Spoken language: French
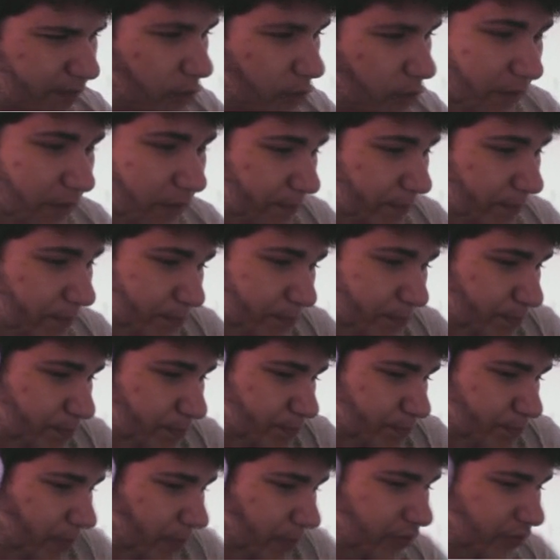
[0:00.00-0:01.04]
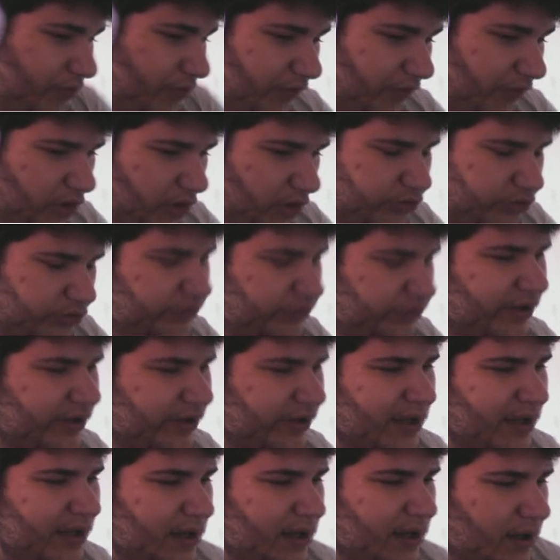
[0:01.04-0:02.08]
va pas pouvoir faire grand chose.
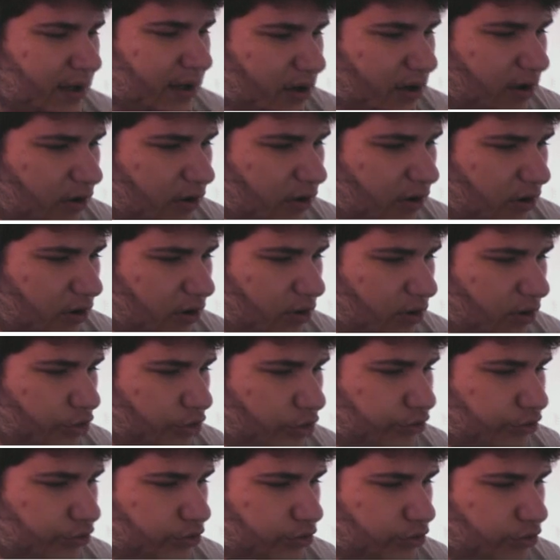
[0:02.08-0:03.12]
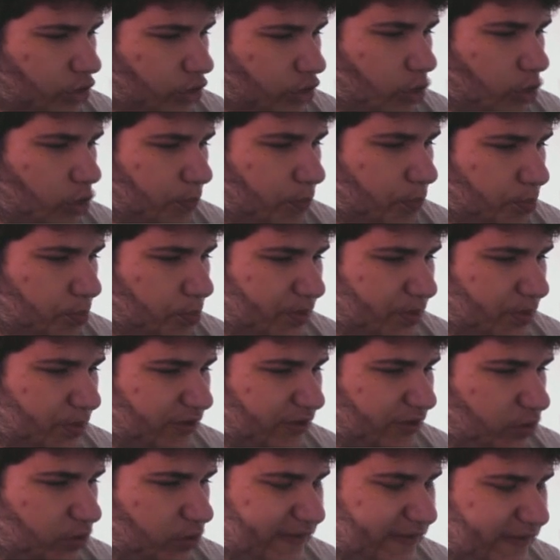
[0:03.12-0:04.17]
Euh, autant OP
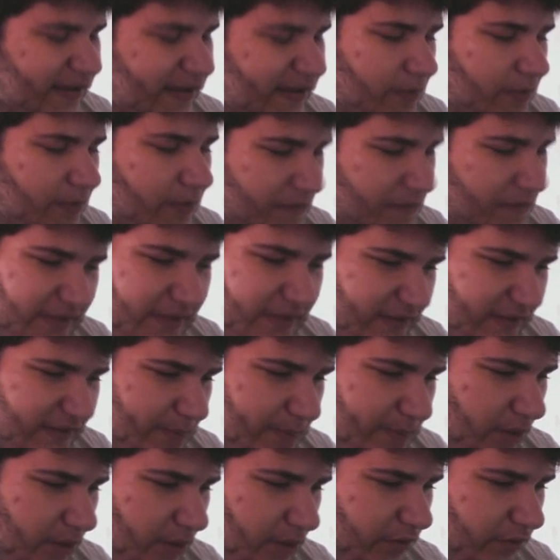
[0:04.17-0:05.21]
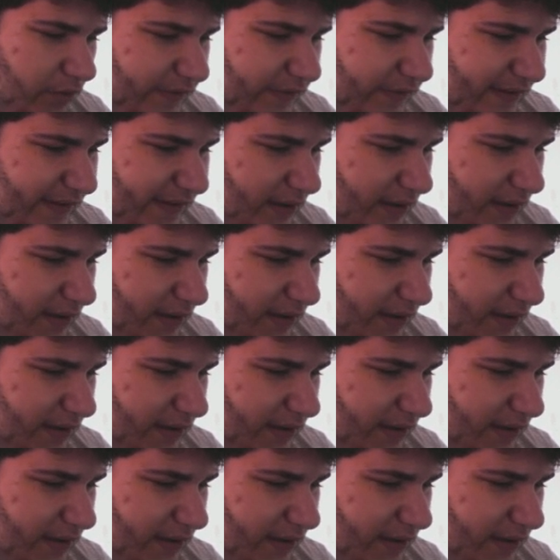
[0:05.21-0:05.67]
soit-il, même si ça se dit pas en français.